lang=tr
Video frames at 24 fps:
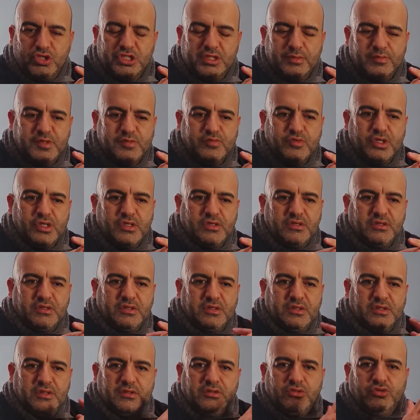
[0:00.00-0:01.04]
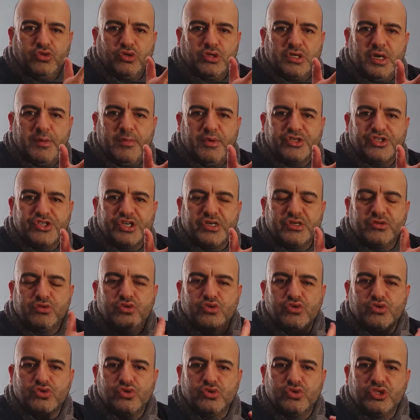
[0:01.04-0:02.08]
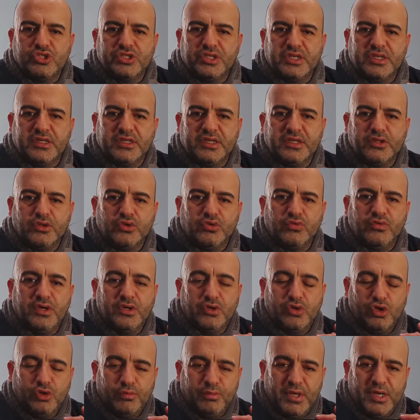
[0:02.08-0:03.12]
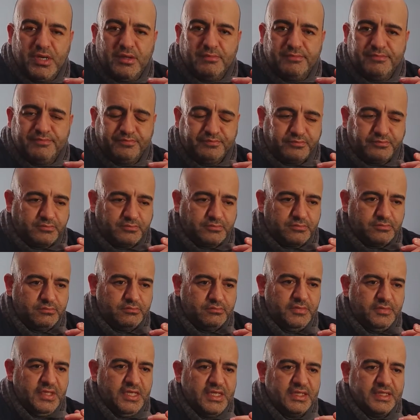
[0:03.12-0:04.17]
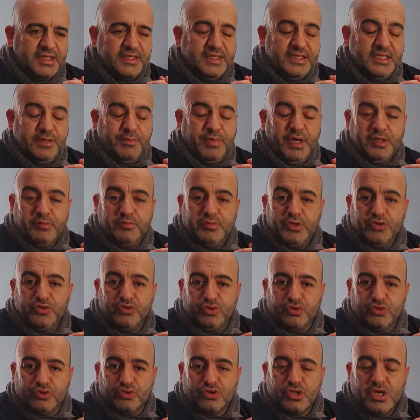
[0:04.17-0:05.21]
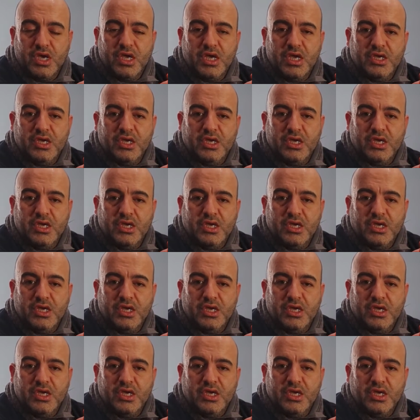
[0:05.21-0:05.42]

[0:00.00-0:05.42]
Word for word: İşte biz buna çok kabaca küslük işte ya da duvar örme ya da trip atma diyoruz.